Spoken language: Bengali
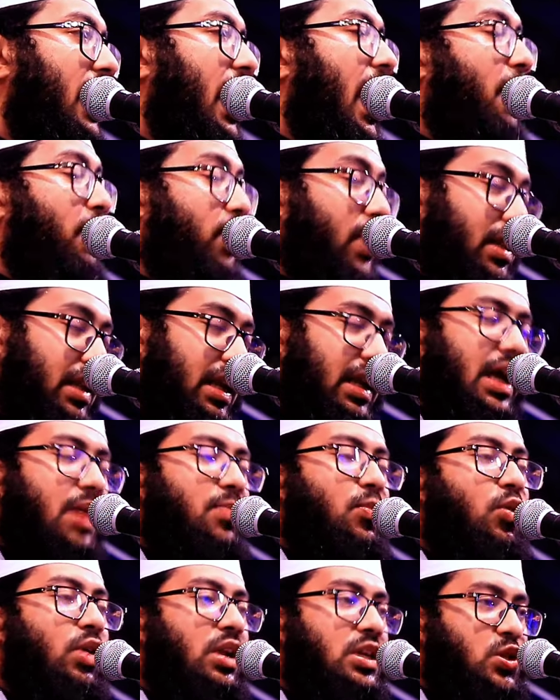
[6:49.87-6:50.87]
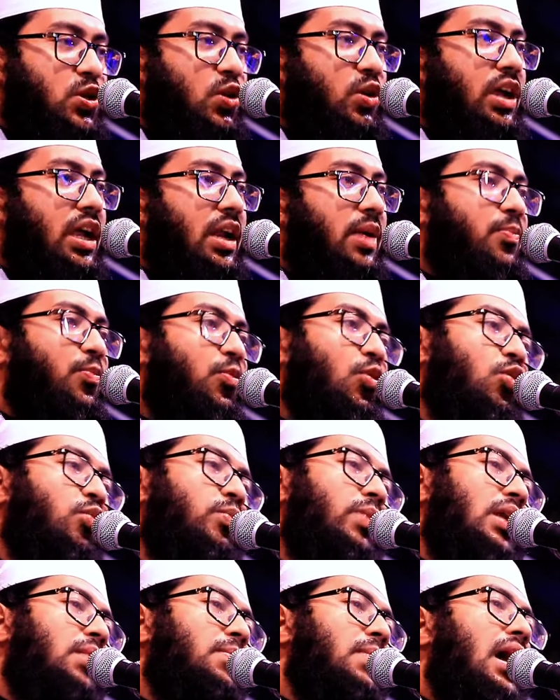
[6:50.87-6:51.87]
আপনাদেরকে বলি শোনেন
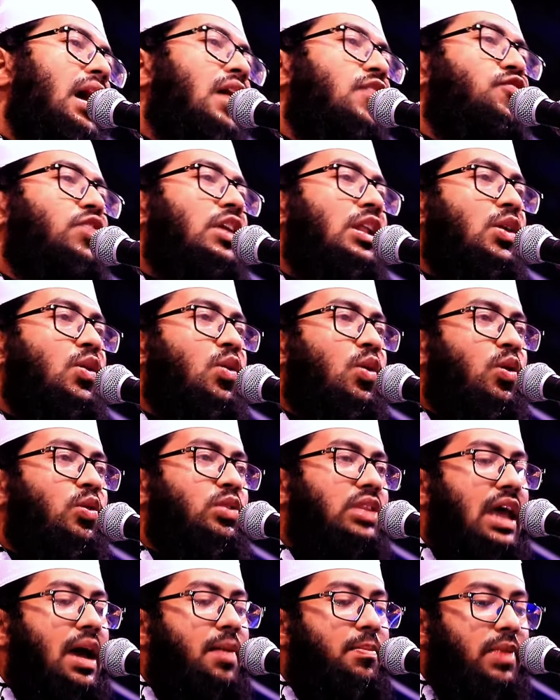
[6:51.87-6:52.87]
পূর্বের মাহফিলগুলোতে